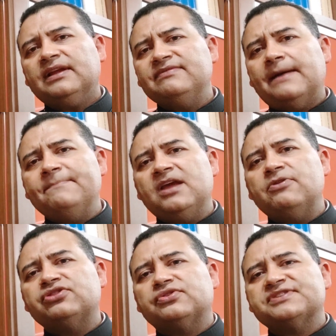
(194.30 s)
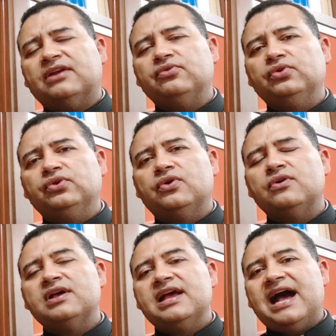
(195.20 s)
También nuestro
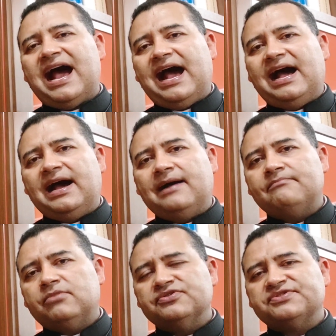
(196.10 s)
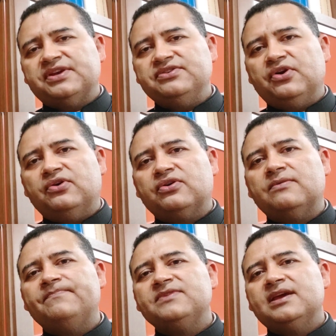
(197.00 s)
saludo a
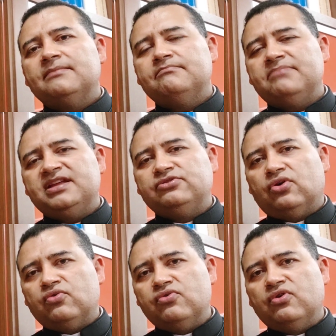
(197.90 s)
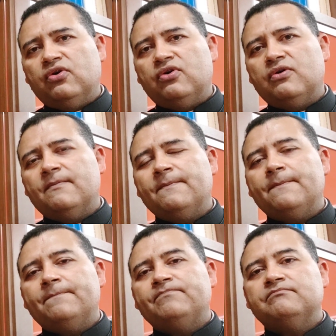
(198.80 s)
Monseñor Víctor Hugo
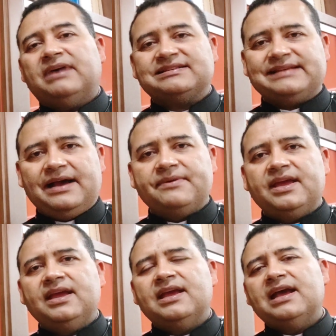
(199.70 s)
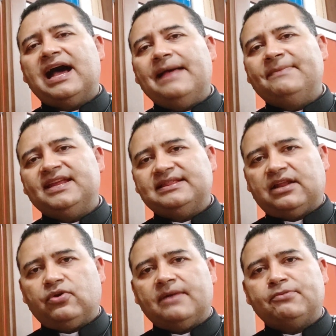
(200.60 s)
Basabe,
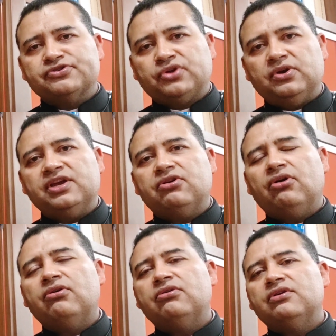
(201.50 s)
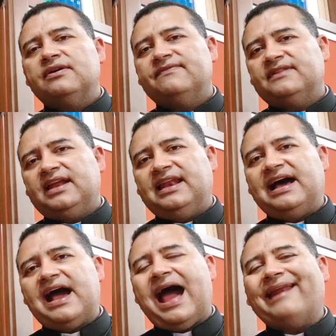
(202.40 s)
administrador apostólico de
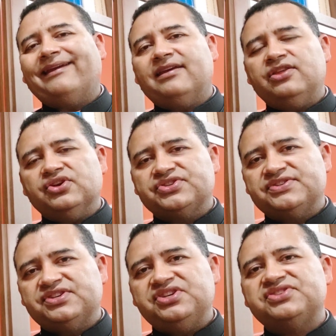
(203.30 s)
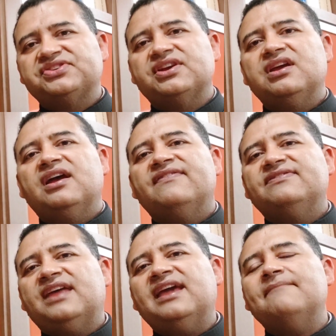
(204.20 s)
la Arquidiócesis
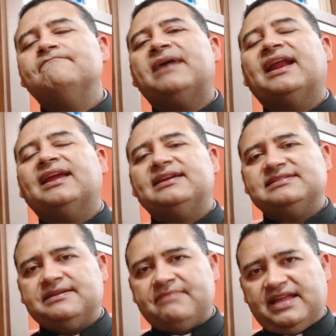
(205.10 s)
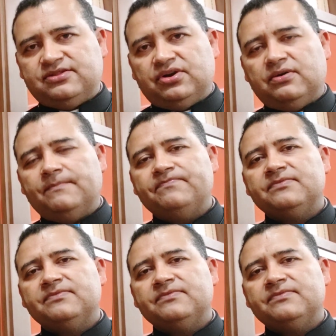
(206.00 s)
de Barquisimeto.